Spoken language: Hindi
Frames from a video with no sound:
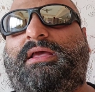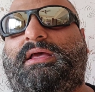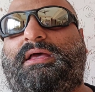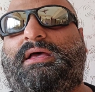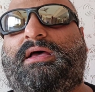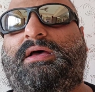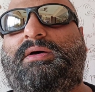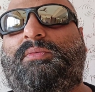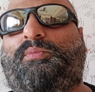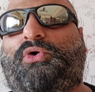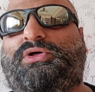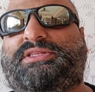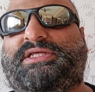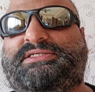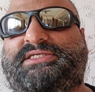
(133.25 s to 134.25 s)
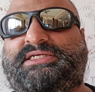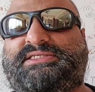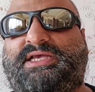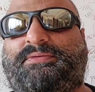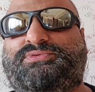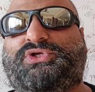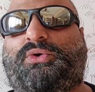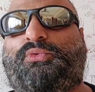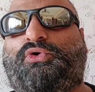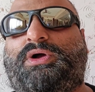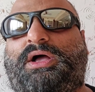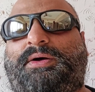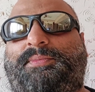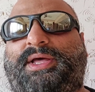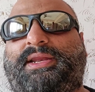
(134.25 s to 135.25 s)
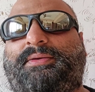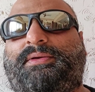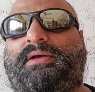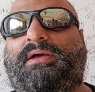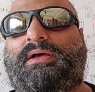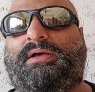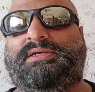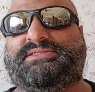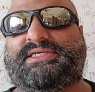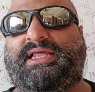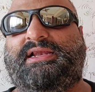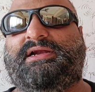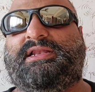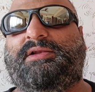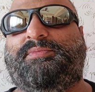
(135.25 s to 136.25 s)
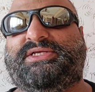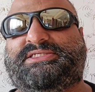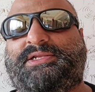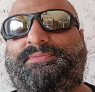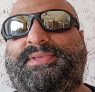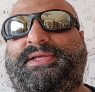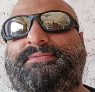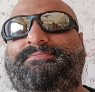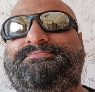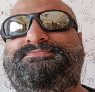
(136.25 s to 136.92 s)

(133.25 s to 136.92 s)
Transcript: बहुत अच्छे से अब्जॉर्ब होगा हमारे स्केलेटल मसल में